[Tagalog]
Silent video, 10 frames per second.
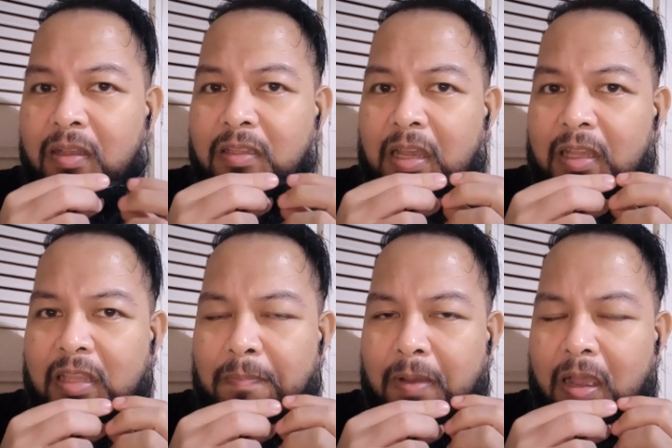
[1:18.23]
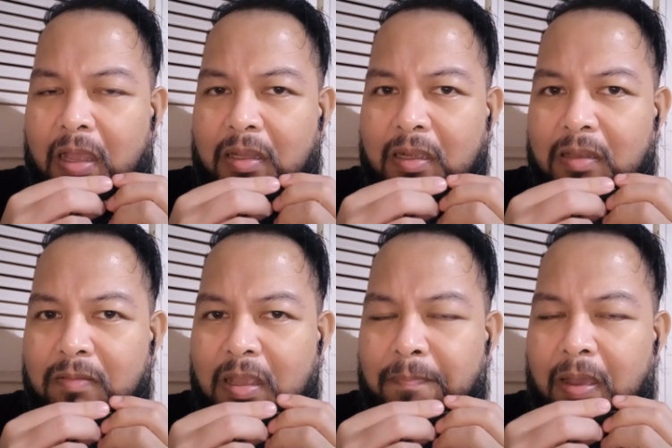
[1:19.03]
na napakahang,
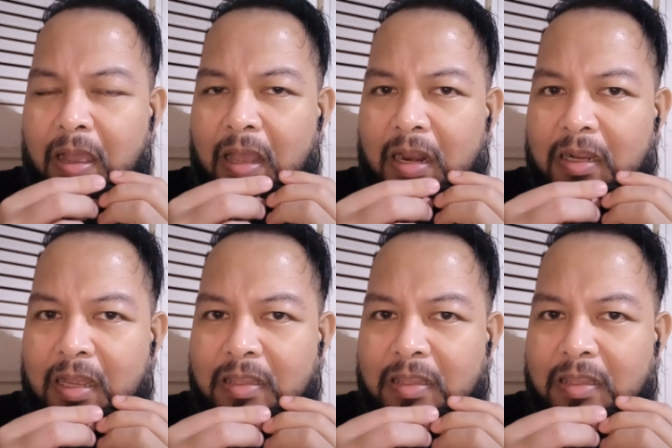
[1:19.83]
napakahalaga